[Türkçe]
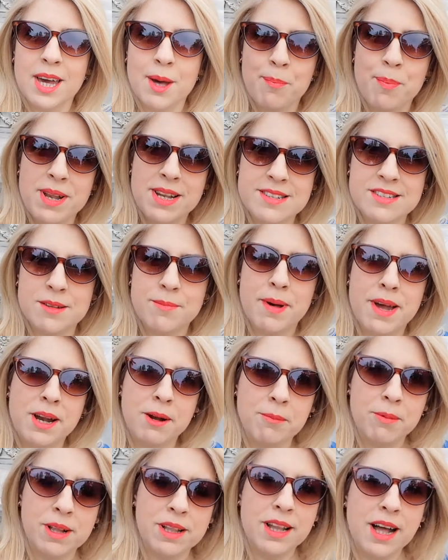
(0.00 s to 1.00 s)
Hepinize
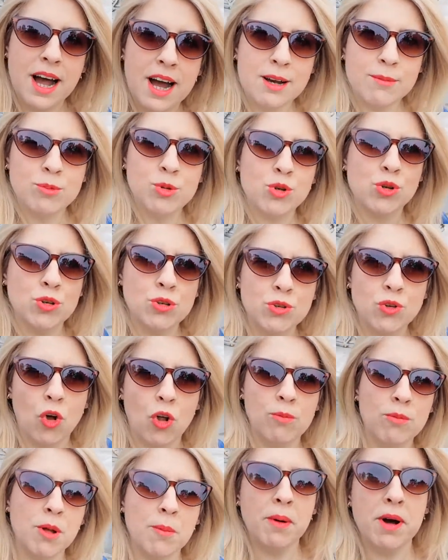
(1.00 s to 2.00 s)
merhabalar. Bugün
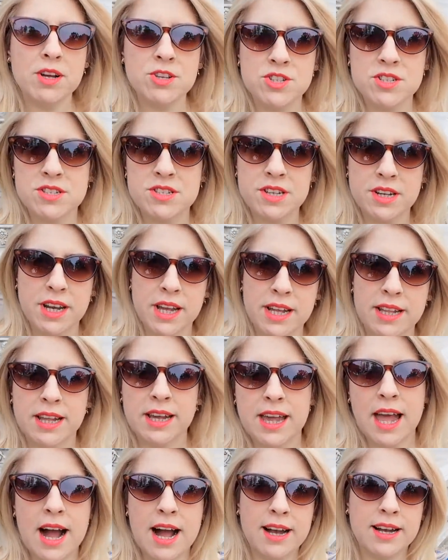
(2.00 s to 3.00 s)
Dolmabahçe
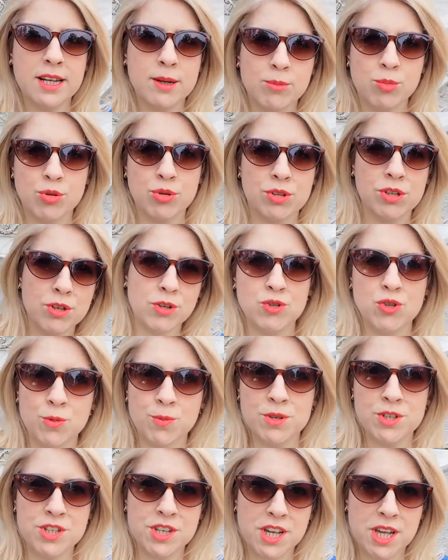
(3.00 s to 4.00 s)
Sarayı'na geldik. Burada
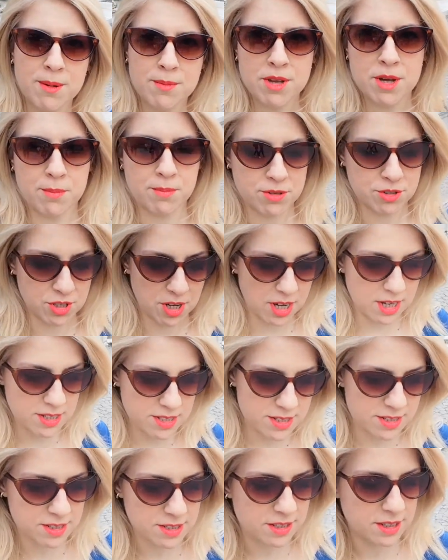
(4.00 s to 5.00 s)
küçük bir çekim
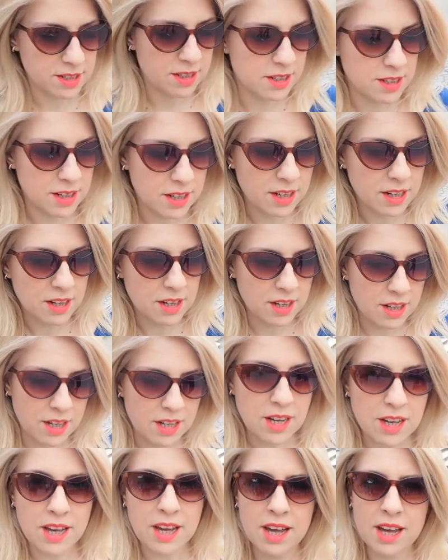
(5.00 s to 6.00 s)
yapacağız.
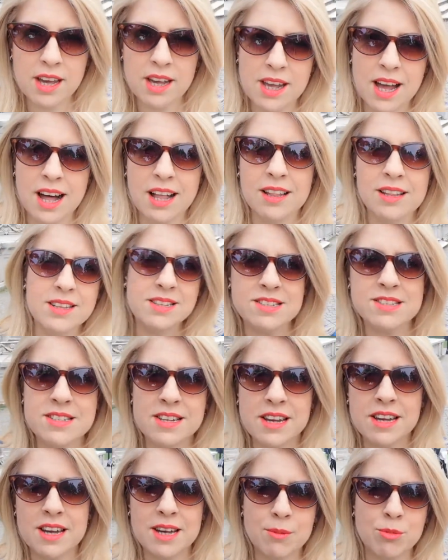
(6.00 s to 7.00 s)
Ee, yalnız
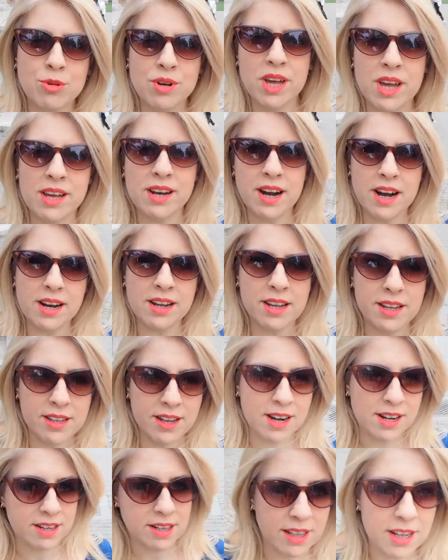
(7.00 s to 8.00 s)
e, buraya girerken
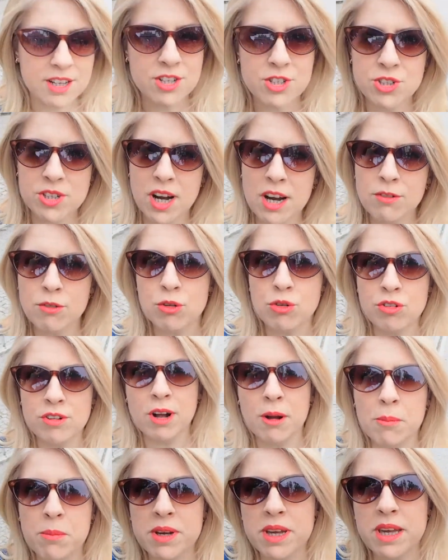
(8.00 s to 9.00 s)
arkadaşlar
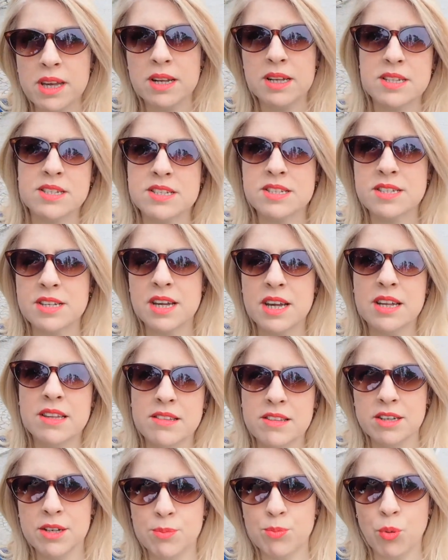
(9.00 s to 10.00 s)
fotoğraf makinesi,
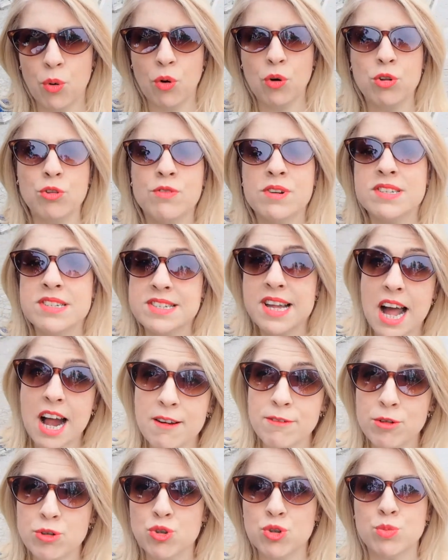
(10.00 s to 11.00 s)
tripod ve
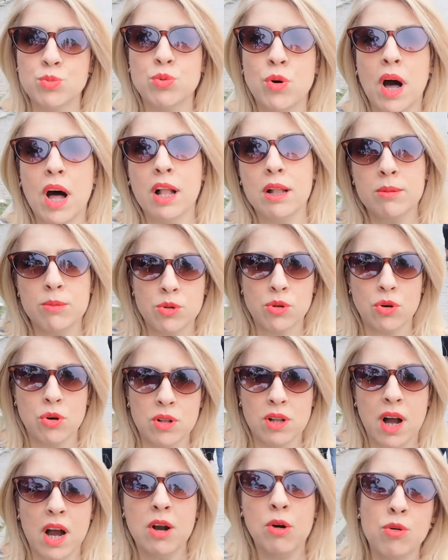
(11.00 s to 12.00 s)
selfie çubuğu
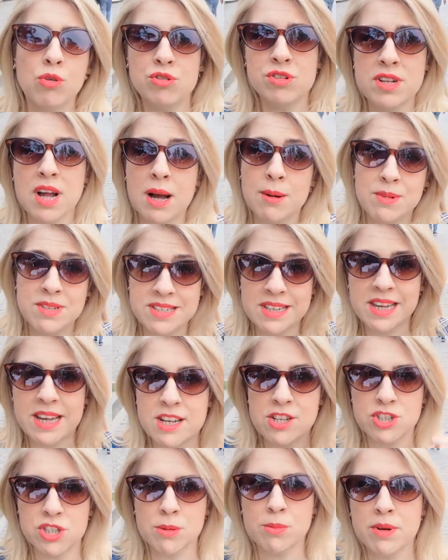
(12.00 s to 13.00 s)
almıyorlar. O yüzden biz de
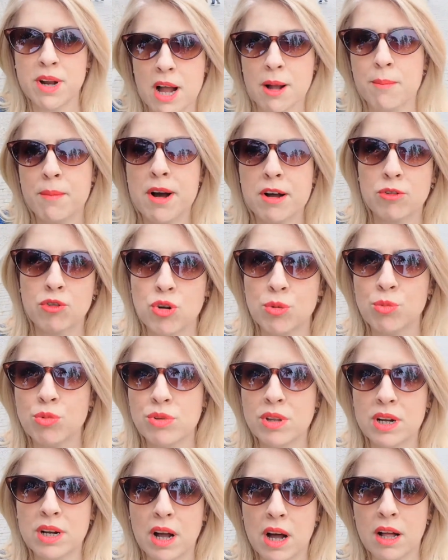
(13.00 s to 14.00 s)
girişte bırakmak
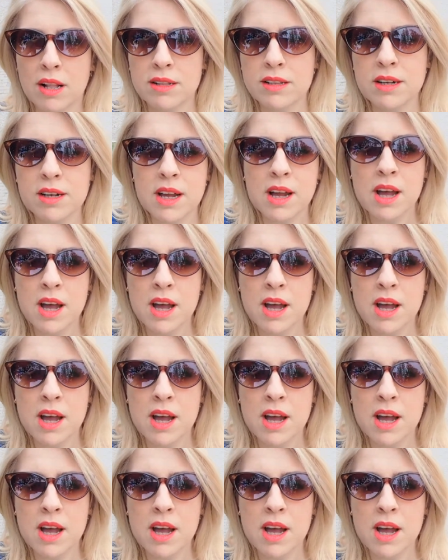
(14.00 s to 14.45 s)
durumunda kaldık.